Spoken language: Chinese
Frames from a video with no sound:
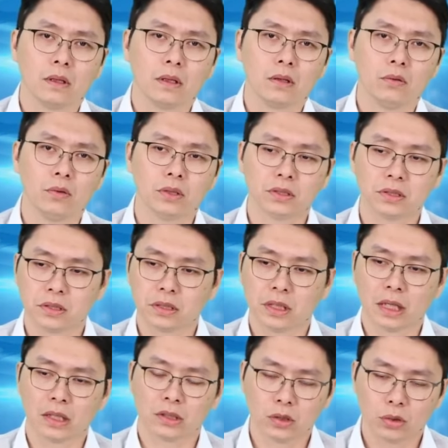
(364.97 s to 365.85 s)
因为市
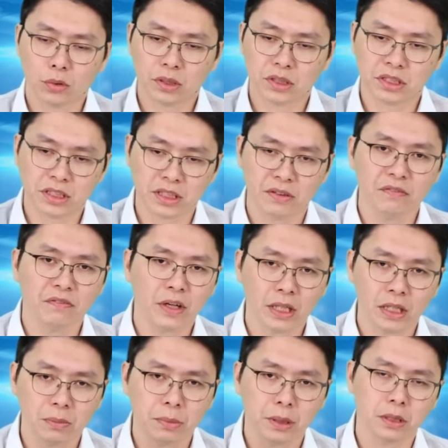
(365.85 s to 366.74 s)
场都会先
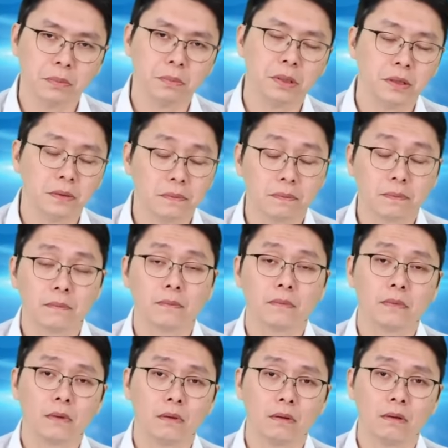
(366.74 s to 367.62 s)
反映本一比，
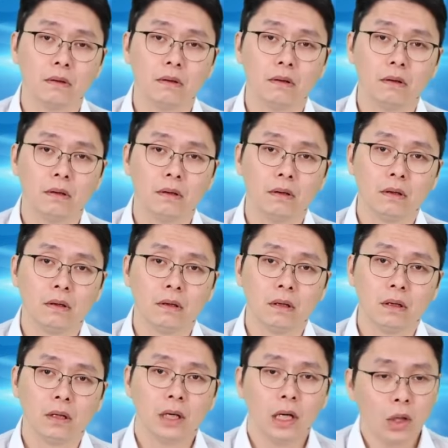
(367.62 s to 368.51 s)
好，
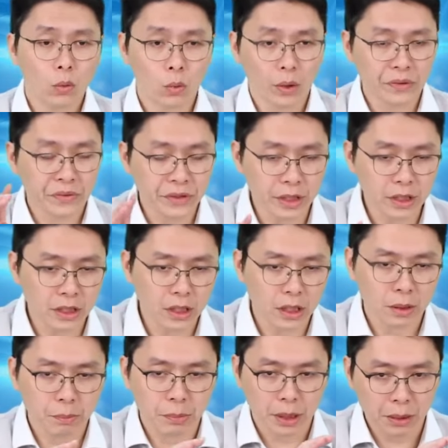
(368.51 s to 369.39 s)
稳定
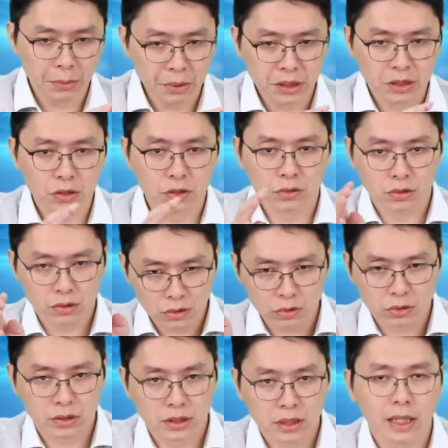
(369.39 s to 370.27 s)
的本一比就
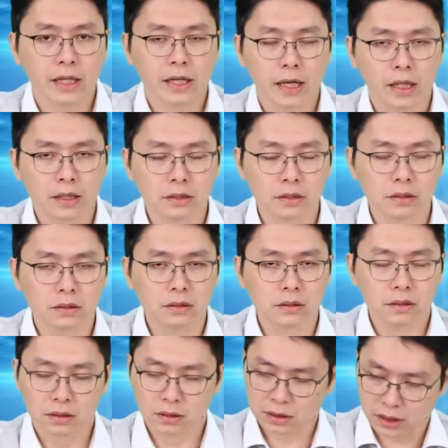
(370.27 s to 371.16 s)
就是那个样子，
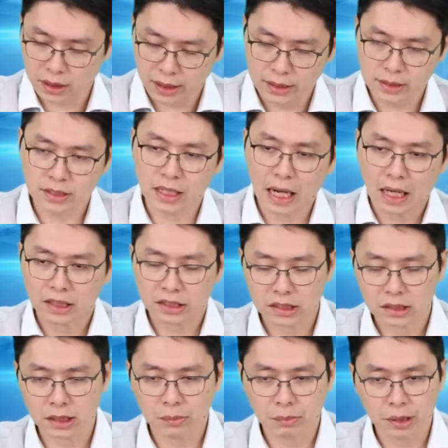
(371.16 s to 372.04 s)
成长
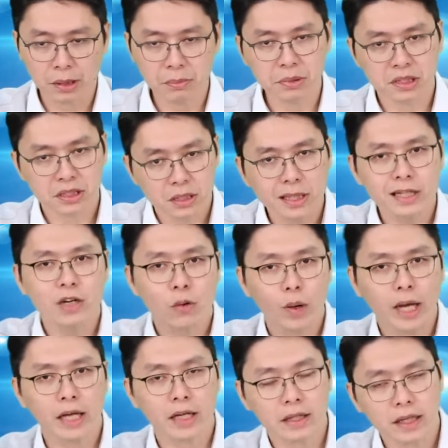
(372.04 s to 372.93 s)
型的本一比是另
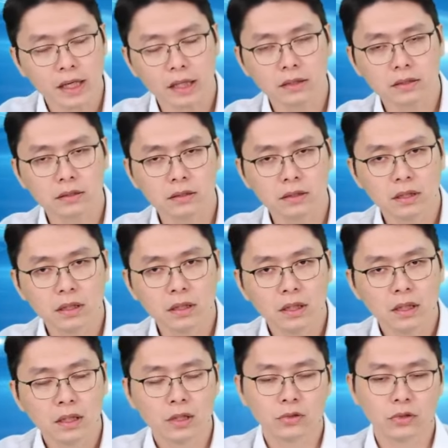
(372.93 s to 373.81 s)
外一个样子。
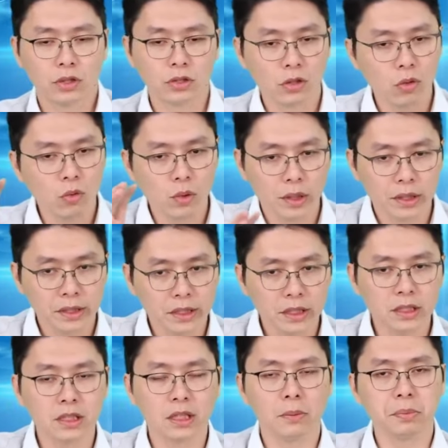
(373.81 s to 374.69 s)
所以从稳
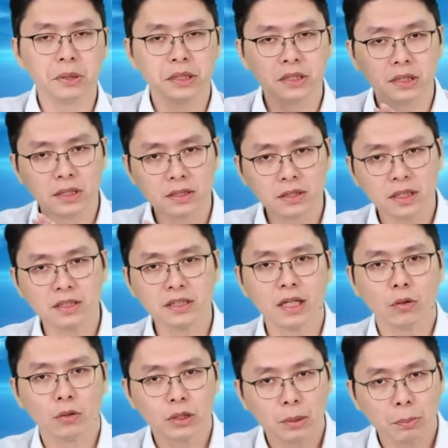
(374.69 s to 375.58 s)
定的变成成
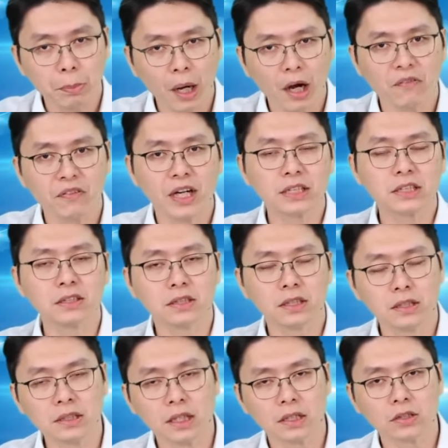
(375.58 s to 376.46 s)
长或者爆发式
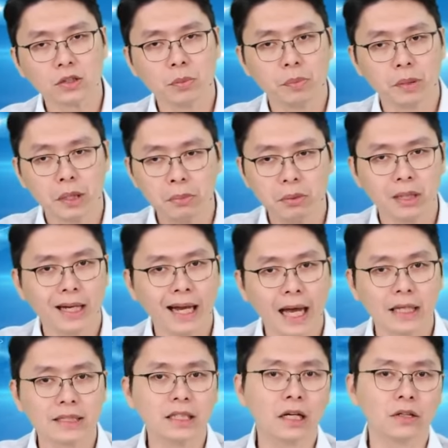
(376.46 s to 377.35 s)
成长的时候，本一比
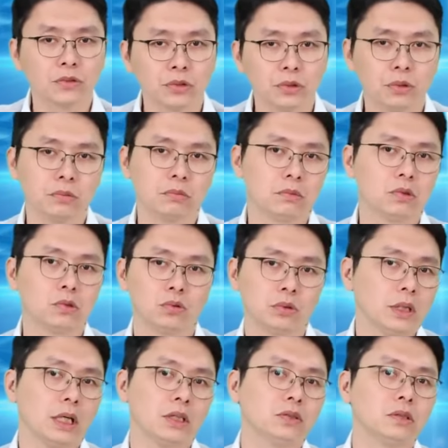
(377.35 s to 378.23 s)
拉上去，股
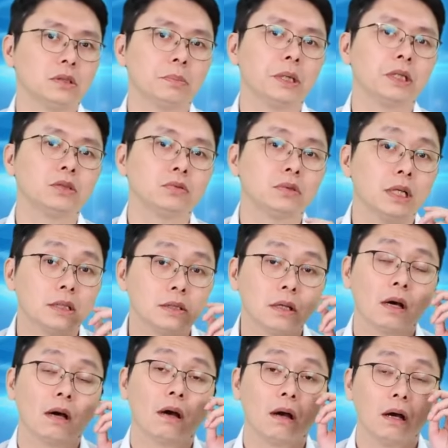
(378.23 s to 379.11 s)
价就是倍数在
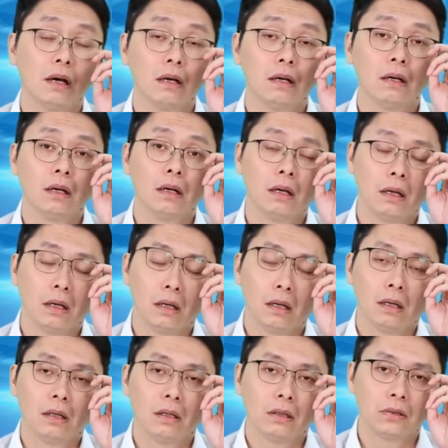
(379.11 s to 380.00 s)
涨。
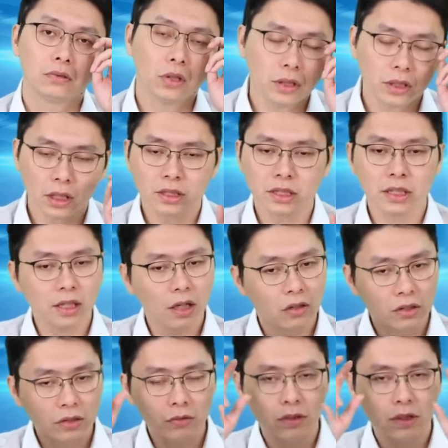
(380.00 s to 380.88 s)
所以你要先
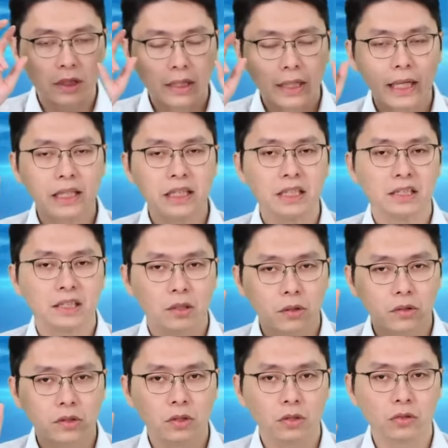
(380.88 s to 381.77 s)
搞清楚这个概念，你才
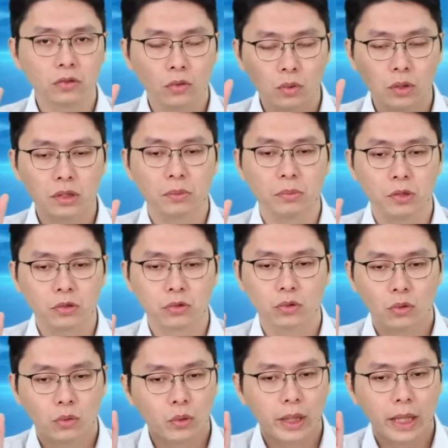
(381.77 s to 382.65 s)
会知道说为什么我
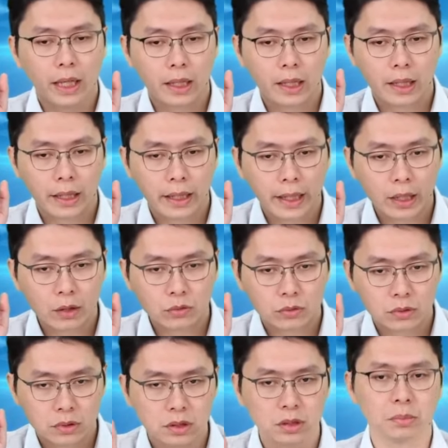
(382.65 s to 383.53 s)
说未来 AI
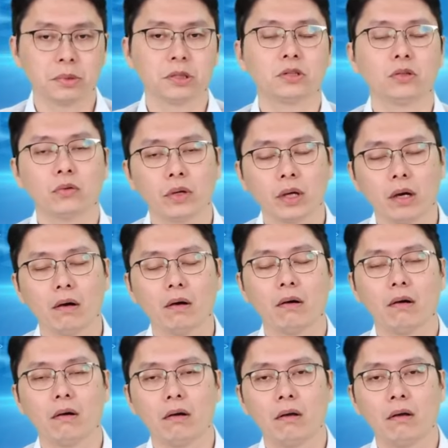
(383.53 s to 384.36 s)
股这么重要。